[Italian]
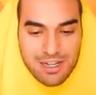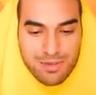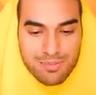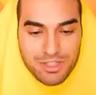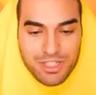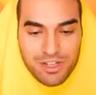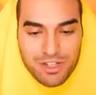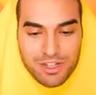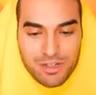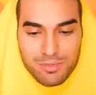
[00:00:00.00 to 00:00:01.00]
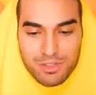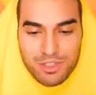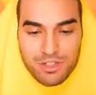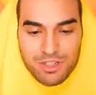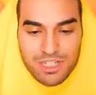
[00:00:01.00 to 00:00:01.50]
Oh mio dio, oh mio
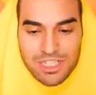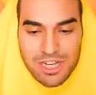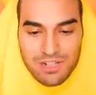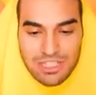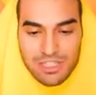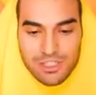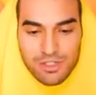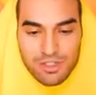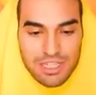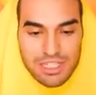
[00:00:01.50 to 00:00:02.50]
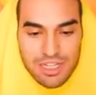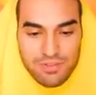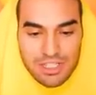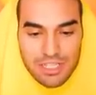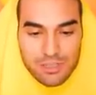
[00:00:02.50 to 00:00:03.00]
dio, che salvataggio Che
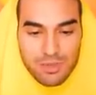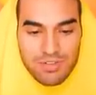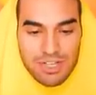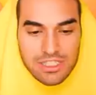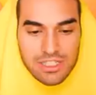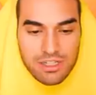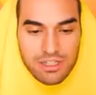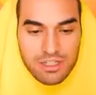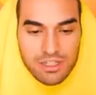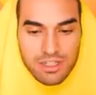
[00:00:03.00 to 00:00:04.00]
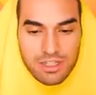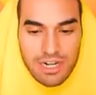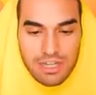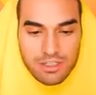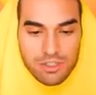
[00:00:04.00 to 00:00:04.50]
salvataggio per la faccia
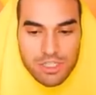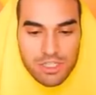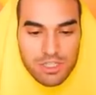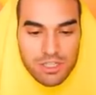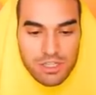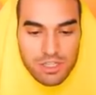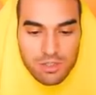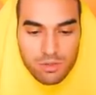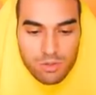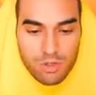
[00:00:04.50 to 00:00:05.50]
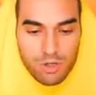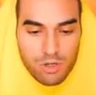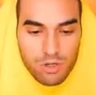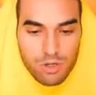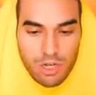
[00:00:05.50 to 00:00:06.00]
Grande così
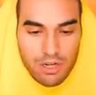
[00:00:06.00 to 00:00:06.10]
No,